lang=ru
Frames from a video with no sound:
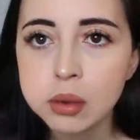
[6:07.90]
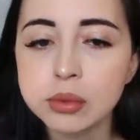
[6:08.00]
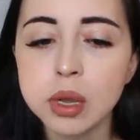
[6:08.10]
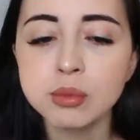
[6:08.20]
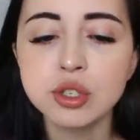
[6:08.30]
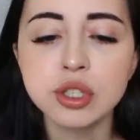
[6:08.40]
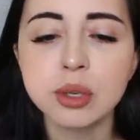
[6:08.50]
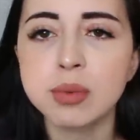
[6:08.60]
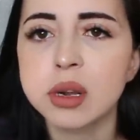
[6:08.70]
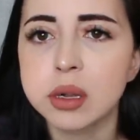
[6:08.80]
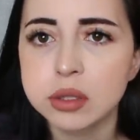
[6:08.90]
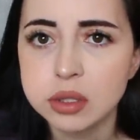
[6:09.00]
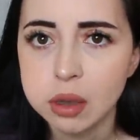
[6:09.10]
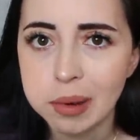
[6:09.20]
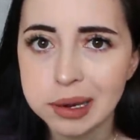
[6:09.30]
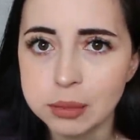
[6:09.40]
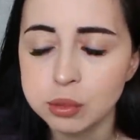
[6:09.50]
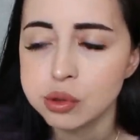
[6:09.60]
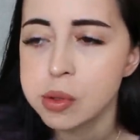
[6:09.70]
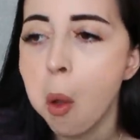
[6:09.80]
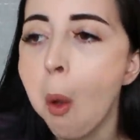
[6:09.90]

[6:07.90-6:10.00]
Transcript: Там чисто про констовары будет.